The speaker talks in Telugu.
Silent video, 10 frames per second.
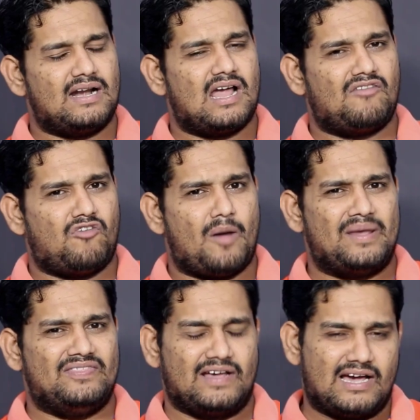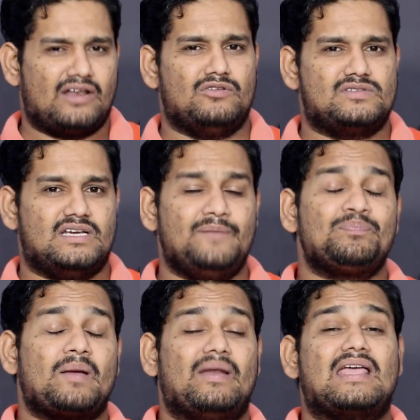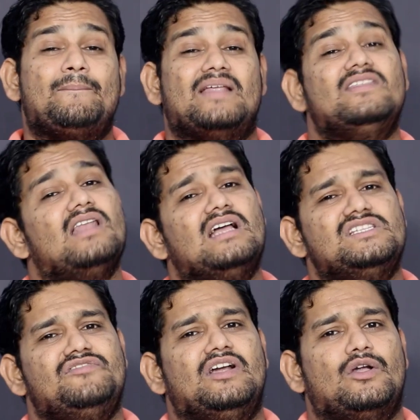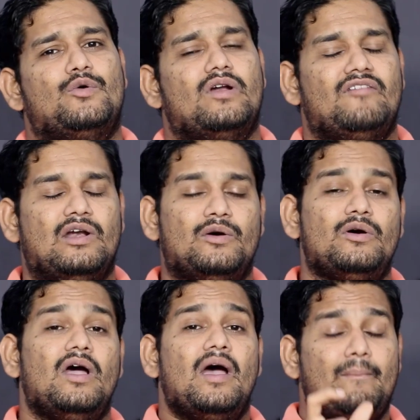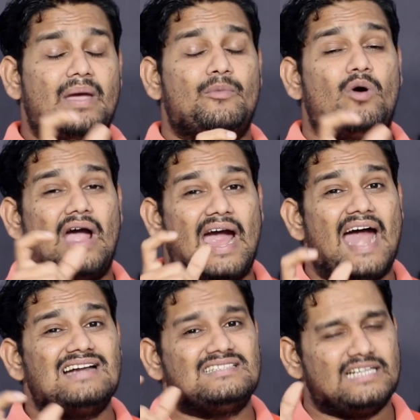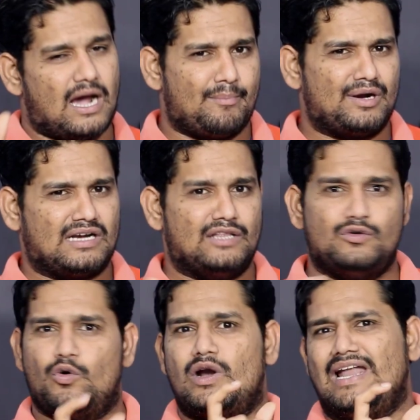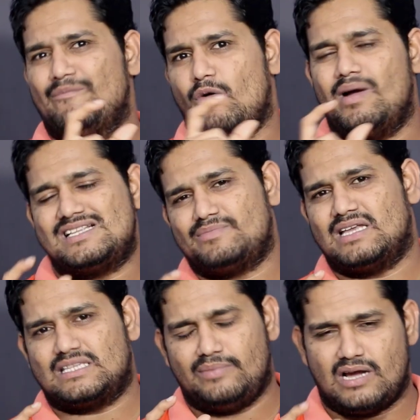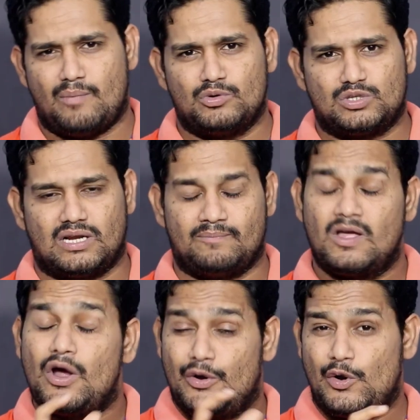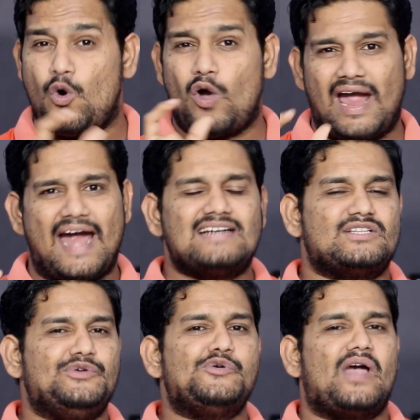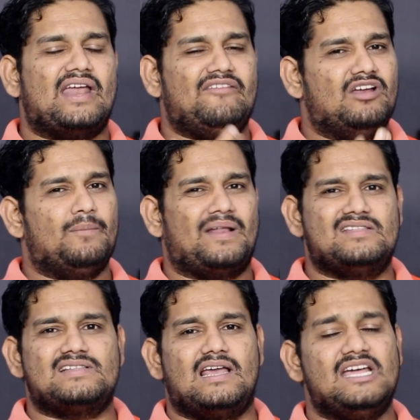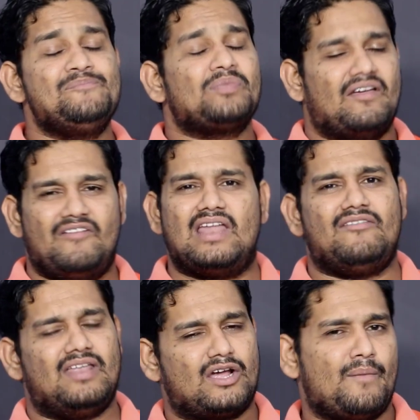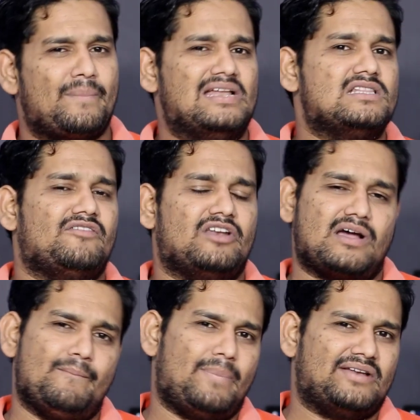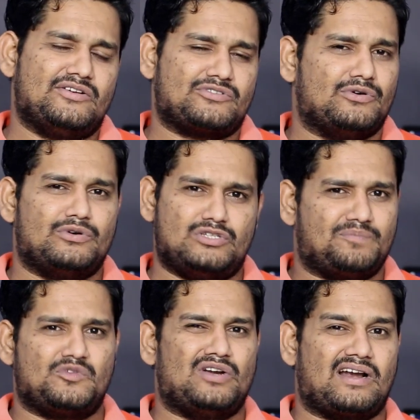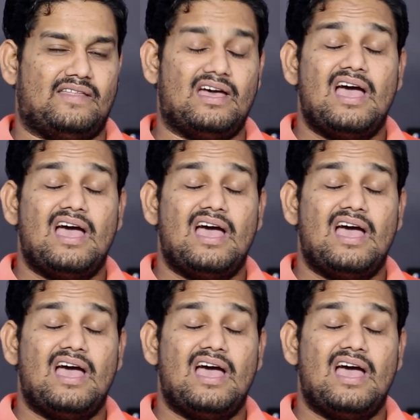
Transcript: బ్రాండ్ లాగా ఫామ్ అయిన దగ్గర నుంచి మనకి ప్రతి లాంచ్ ఈవెంట్లో కూడా వీళ్ళు మేము యాడ్స్ని అమ్మట్లేదు ఓన్లీ మొబైల్స్ మాత్రమే అమ్ముతున్నాం నో యాడ్స్ యూఏ అని వీళ్ళు ప్రతిసారి వేరే వేరే కంపెనీలతో వీళ్ళు కంపేర్ చేసుకుంటూ చెప్తుంటారు కదా